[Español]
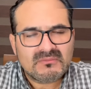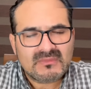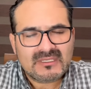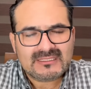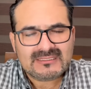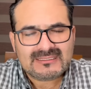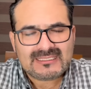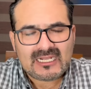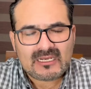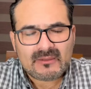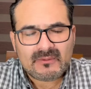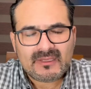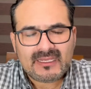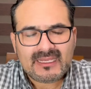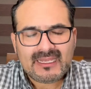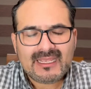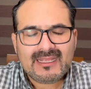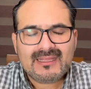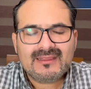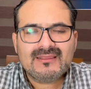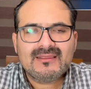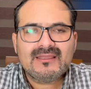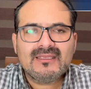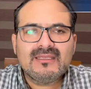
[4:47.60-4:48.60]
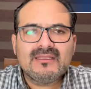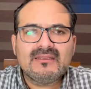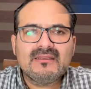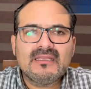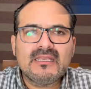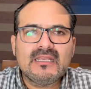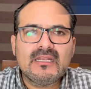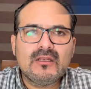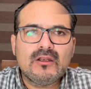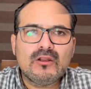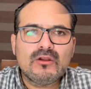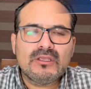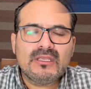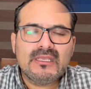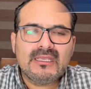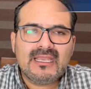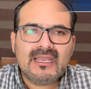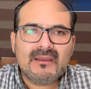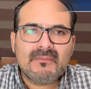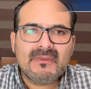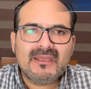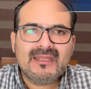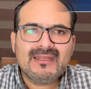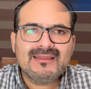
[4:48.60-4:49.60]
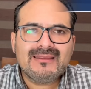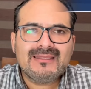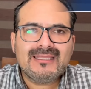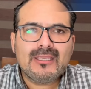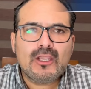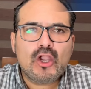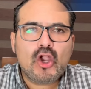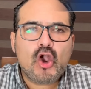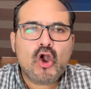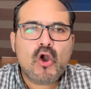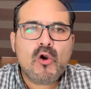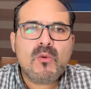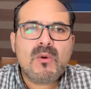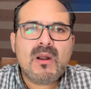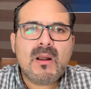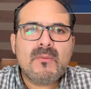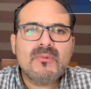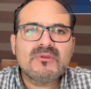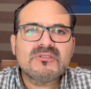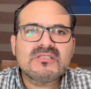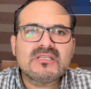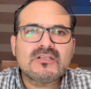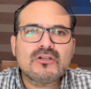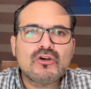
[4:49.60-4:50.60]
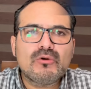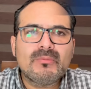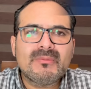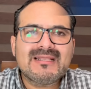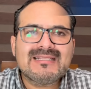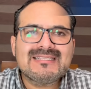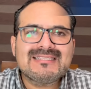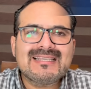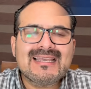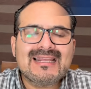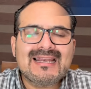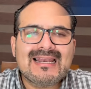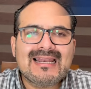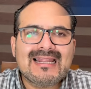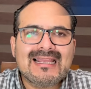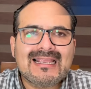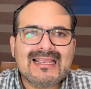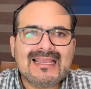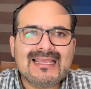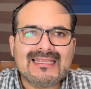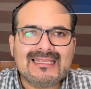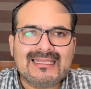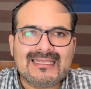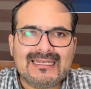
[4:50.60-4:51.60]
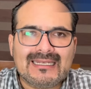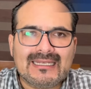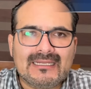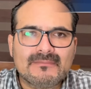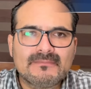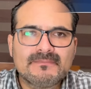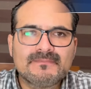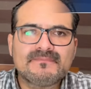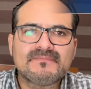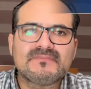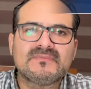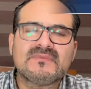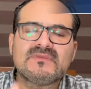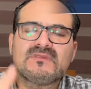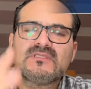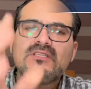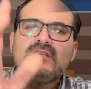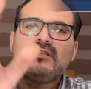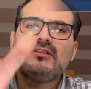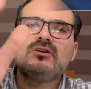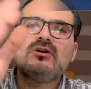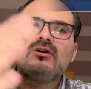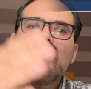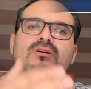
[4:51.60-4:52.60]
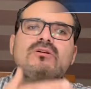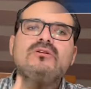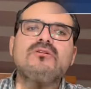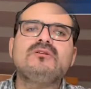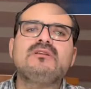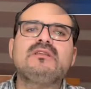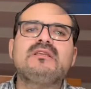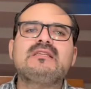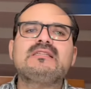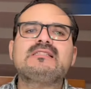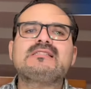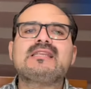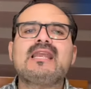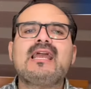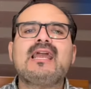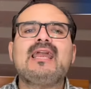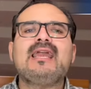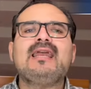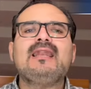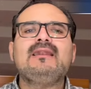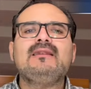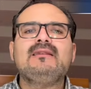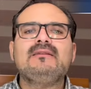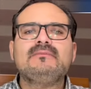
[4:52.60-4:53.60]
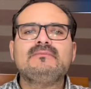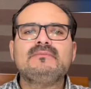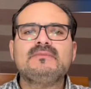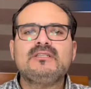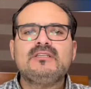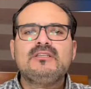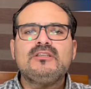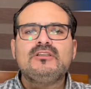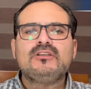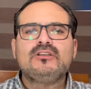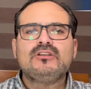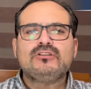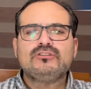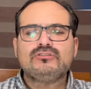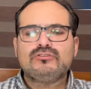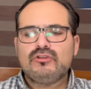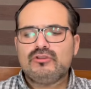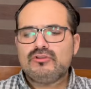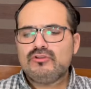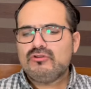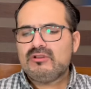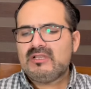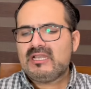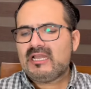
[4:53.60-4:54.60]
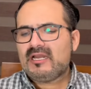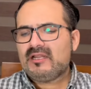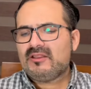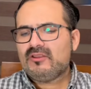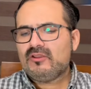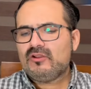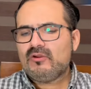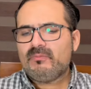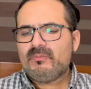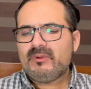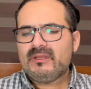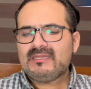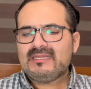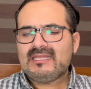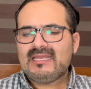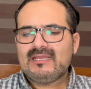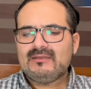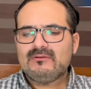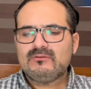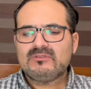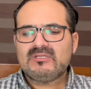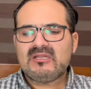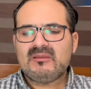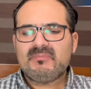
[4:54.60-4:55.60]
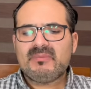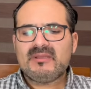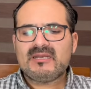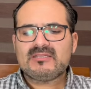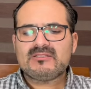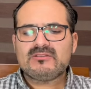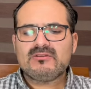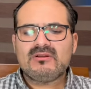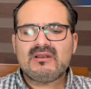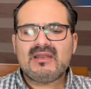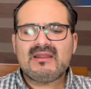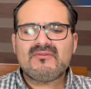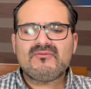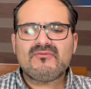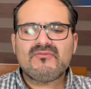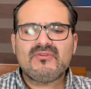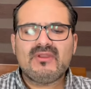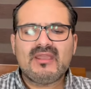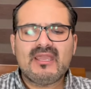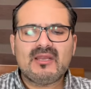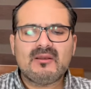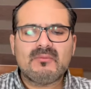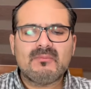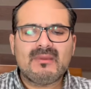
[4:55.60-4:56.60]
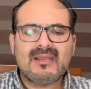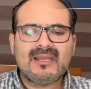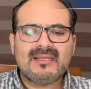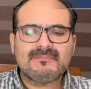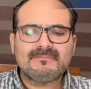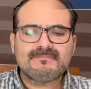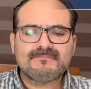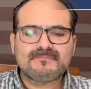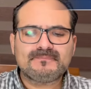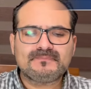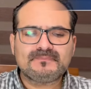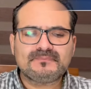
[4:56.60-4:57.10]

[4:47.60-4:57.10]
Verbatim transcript: estar vigente y lógicamente cómo vamos a comenzar la cadena. Si yo, Israel, soy un cardiópata, una persona enferma,